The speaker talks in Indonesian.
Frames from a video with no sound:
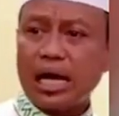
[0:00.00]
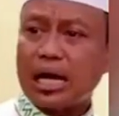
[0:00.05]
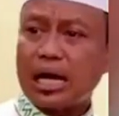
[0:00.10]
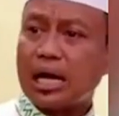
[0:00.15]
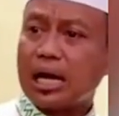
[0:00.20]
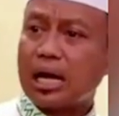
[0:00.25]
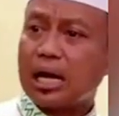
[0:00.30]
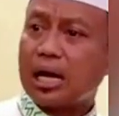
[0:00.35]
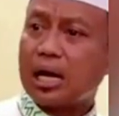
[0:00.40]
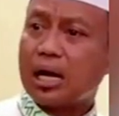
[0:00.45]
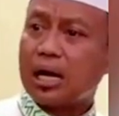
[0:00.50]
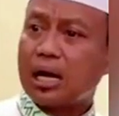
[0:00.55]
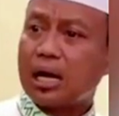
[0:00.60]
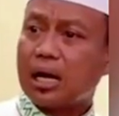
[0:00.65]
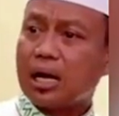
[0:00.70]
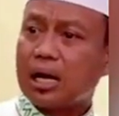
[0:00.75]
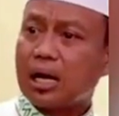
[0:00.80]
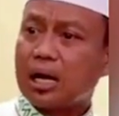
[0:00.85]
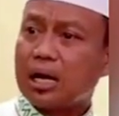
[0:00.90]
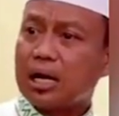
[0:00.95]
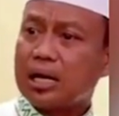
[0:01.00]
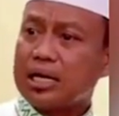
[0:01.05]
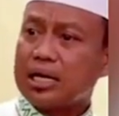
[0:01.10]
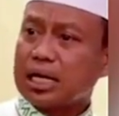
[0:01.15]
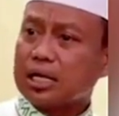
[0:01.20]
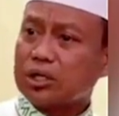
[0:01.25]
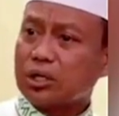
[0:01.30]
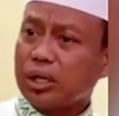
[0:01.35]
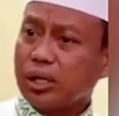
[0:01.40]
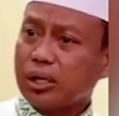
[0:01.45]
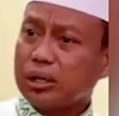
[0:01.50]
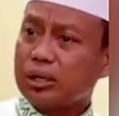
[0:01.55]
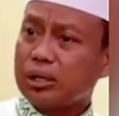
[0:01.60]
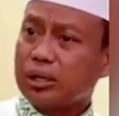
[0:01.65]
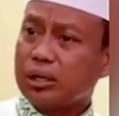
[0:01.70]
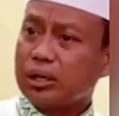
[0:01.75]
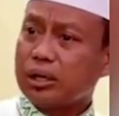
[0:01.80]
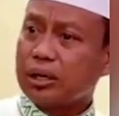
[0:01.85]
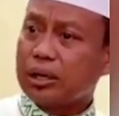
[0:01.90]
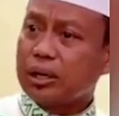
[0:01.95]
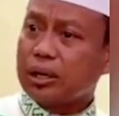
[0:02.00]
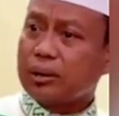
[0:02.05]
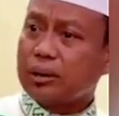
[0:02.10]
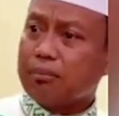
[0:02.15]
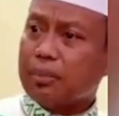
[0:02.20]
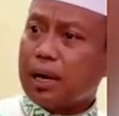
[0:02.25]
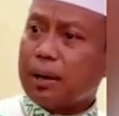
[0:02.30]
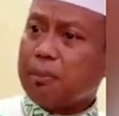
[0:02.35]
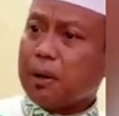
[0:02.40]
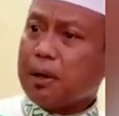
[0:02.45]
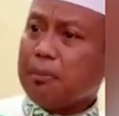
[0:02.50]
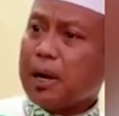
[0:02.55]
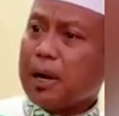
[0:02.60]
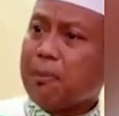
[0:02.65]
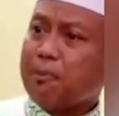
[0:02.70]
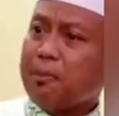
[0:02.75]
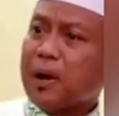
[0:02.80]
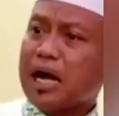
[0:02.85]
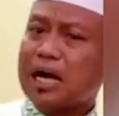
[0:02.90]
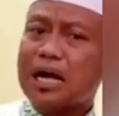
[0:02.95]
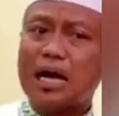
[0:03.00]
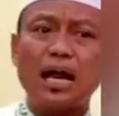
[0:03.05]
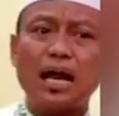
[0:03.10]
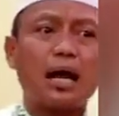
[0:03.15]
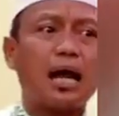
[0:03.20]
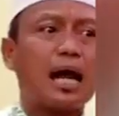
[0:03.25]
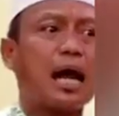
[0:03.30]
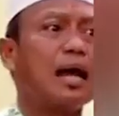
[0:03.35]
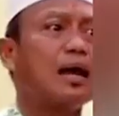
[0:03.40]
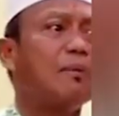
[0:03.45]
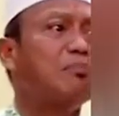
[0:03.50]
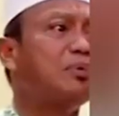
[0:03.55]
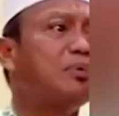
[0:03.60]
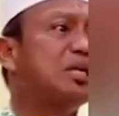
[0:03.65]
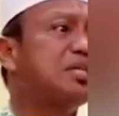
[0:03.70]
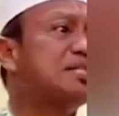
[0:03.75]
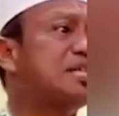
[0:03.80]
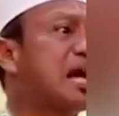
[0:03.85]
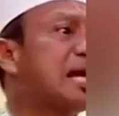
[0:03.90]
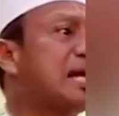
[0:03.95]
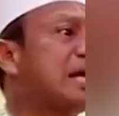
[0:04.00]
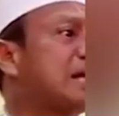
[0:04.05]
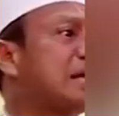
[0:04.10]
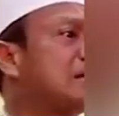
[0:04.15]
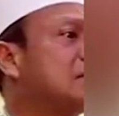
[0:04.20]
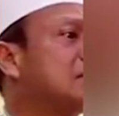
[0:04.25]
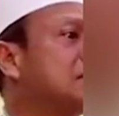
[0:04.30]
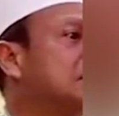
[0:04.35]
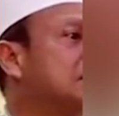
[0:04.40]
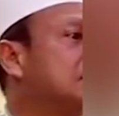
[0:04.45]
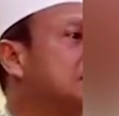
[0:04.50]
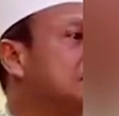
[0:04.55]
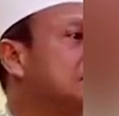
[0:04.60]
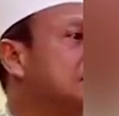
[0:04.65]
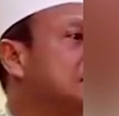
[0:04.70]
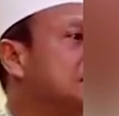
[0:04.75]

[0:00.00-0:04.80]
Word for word: Iya. Iya toh? Bapak-bapak kala kala pil caleg.